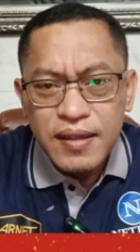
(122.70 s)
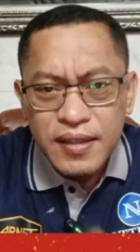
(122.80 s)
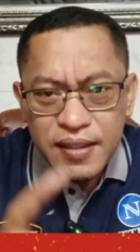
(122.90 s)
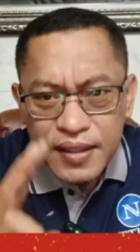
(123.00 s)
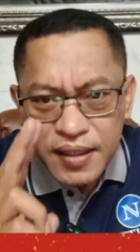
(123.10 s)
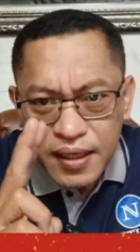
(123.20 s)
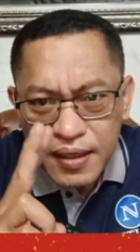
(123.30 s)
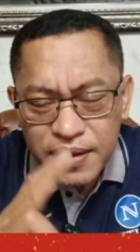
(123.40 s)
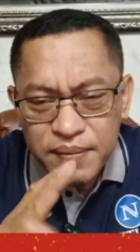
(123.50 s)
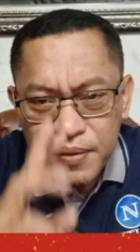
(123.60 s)

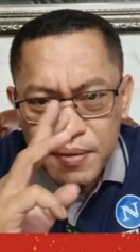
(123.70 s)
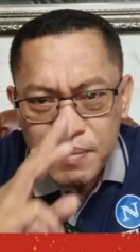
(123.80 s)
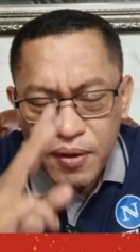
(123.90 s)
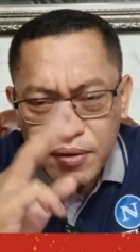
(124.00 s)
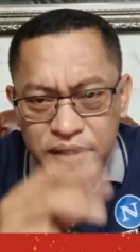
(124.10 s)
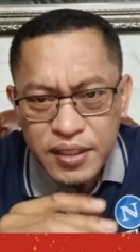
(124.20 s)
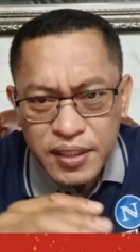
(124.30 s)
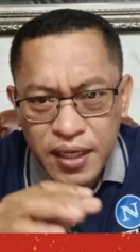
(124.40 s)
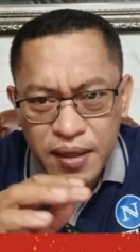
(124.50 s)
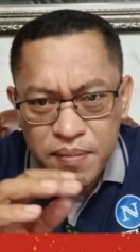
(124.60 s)
Nikel, belum boksit,
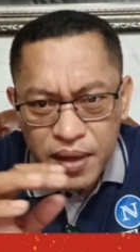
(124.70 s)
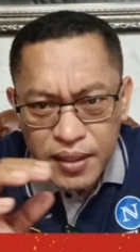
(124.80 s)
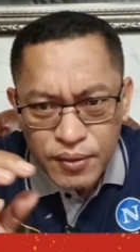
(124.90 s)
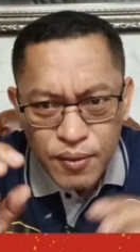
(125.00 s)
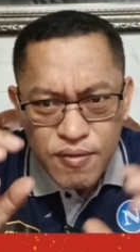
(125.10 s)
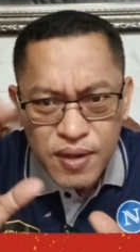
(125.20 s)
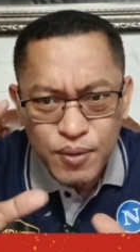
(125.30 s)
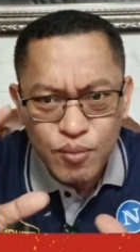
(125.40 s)
ini akan banyak terungkap